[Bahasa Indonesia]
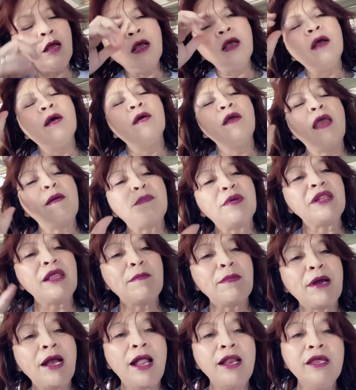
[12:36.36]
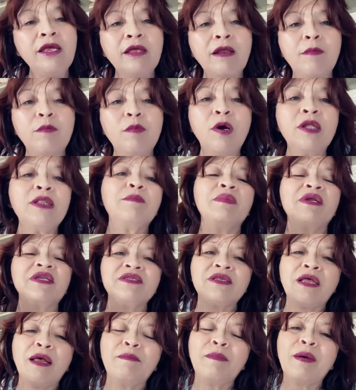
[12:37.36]
yang pertama kali Ira buat
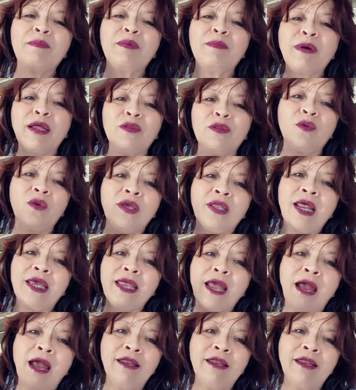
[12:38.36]
bersama pembantu Ira yang